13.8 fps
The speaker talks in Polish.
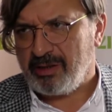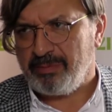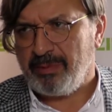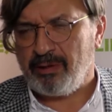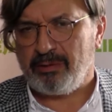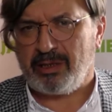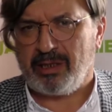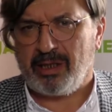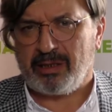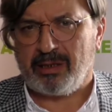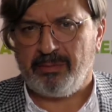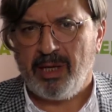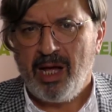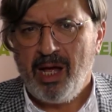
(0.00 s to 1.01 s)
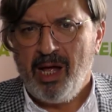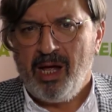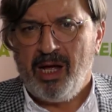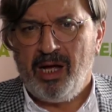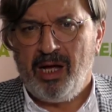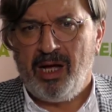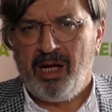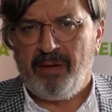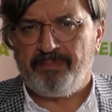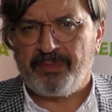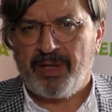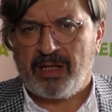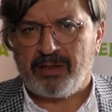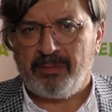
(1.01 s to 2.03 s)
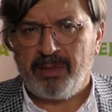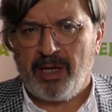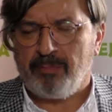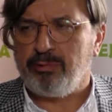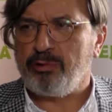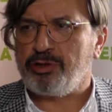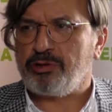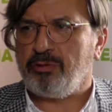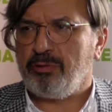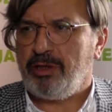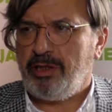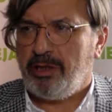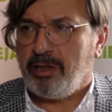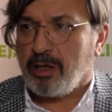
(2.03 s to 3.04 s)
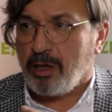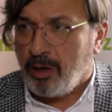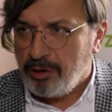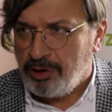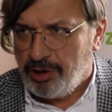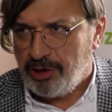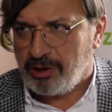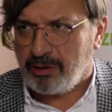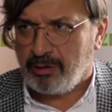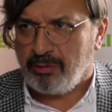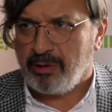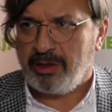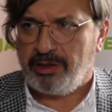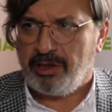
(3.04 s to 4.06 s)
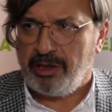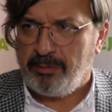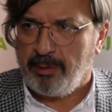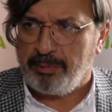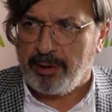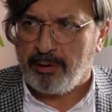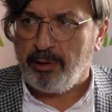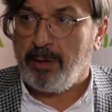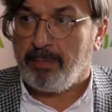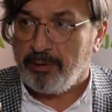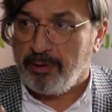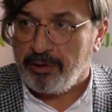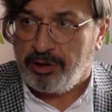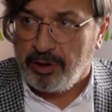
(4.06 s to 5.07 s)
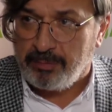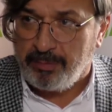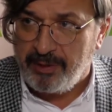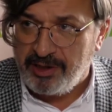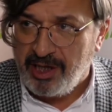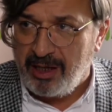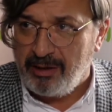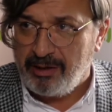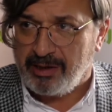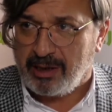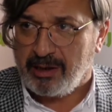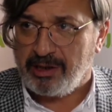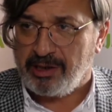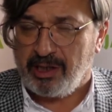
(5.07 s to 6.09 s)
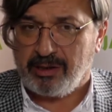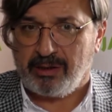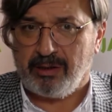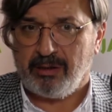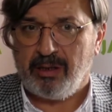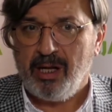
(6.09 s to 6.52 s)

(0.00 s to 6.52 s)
jest malutkie na tym, e, na tym jabłuszku i rodzic, który się nim opiekuje, ponosi odpowiedzialność za to dziecko.